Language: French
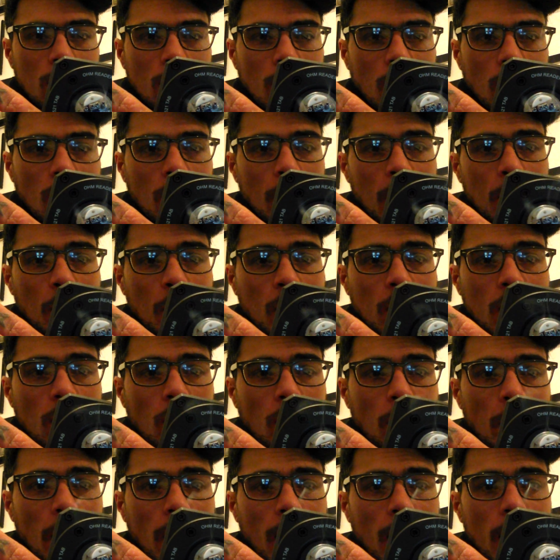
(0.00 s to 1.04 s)
Voilà, on m'a demandé
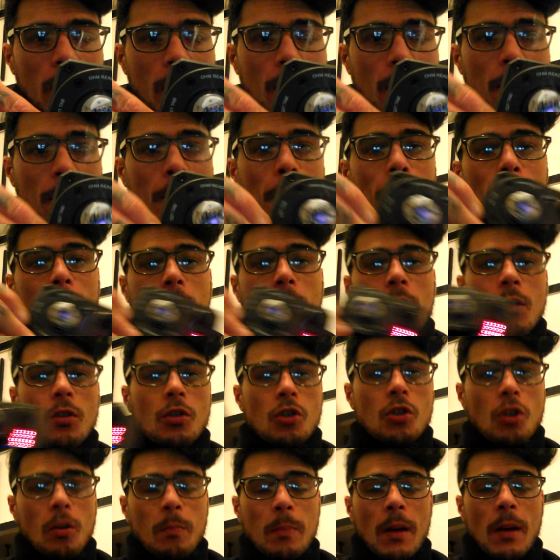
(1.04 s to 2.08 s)
d'en parler.
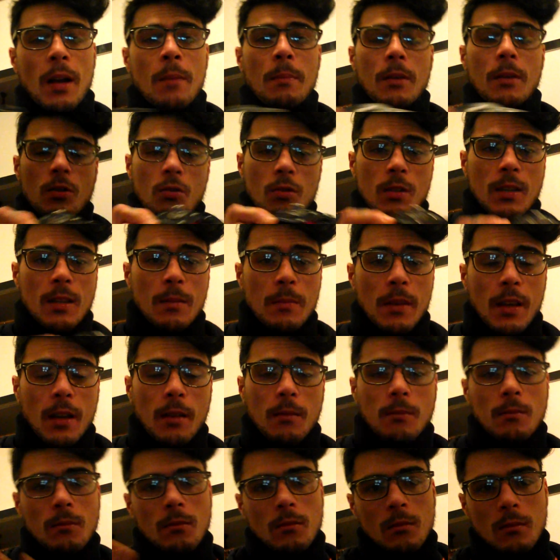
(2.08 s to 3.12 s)
J'en parle parce que c'est
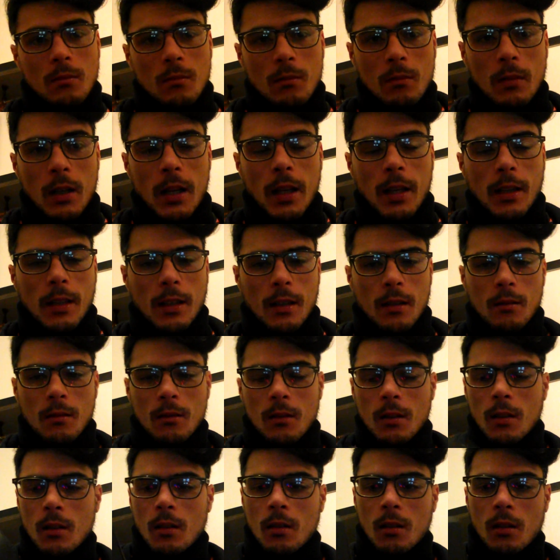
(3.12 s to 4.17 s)
bien. Balek. Hein.
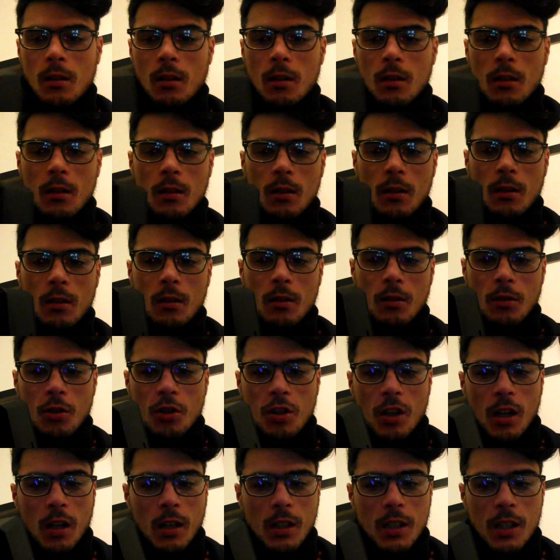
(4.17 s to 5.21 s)
Euh, je
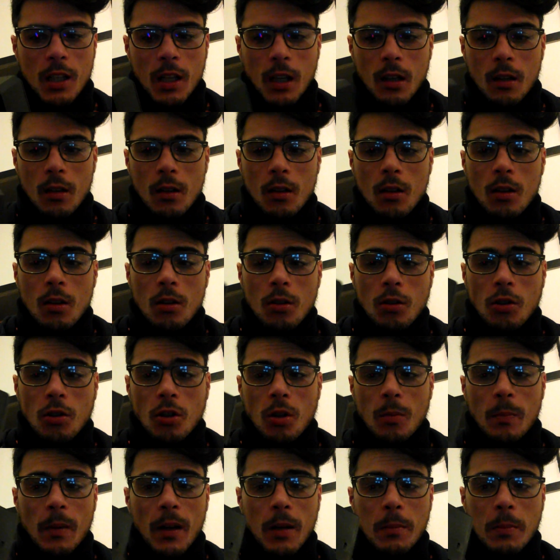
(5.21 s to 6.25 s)
tiens à le dire.
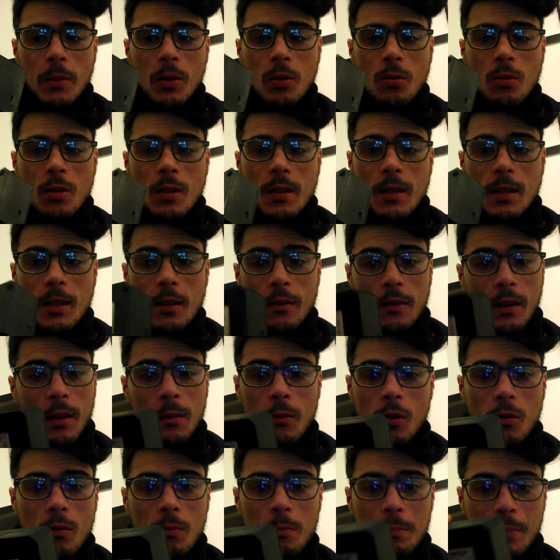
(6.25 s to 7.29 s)
J'en parle parce que c'est
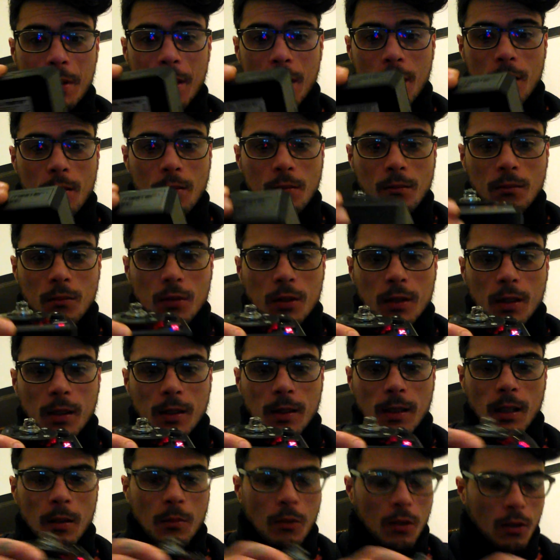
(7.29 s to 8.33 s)
vraiment bien,
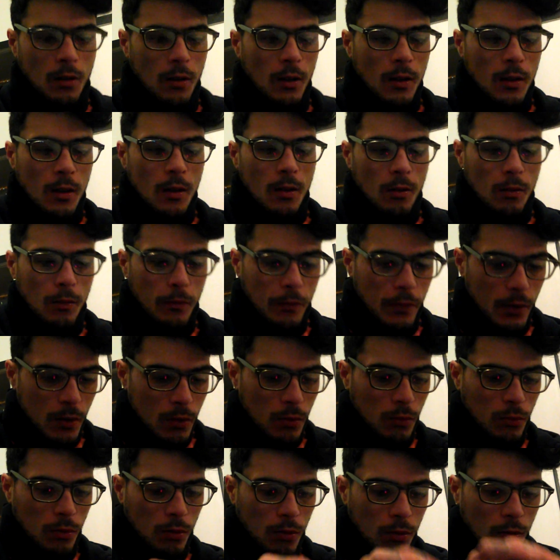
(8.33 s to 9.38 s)
sincèrement. On fait
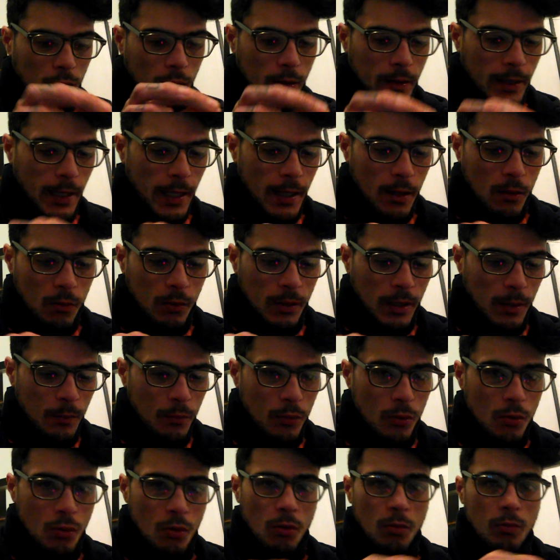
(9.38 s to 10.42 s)
son truc, tac, on
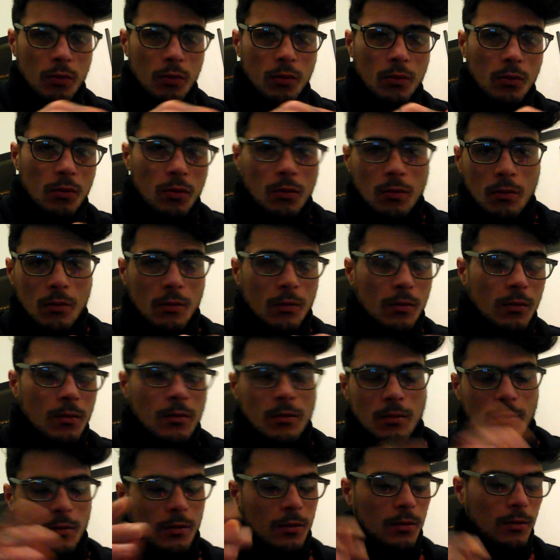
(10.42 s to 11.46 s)
appuie sur le bouton.
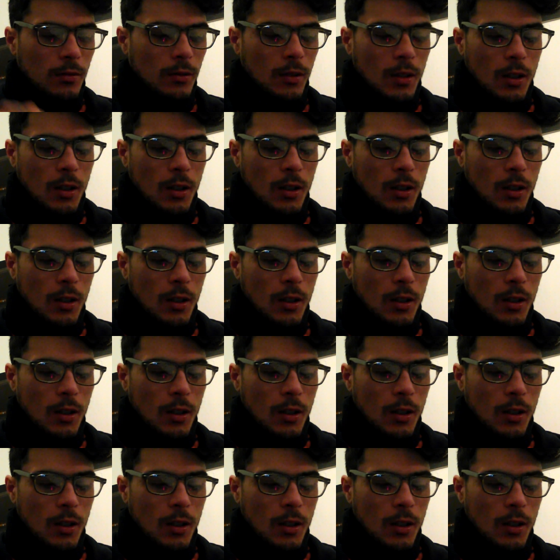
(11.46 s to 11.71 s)
Euh,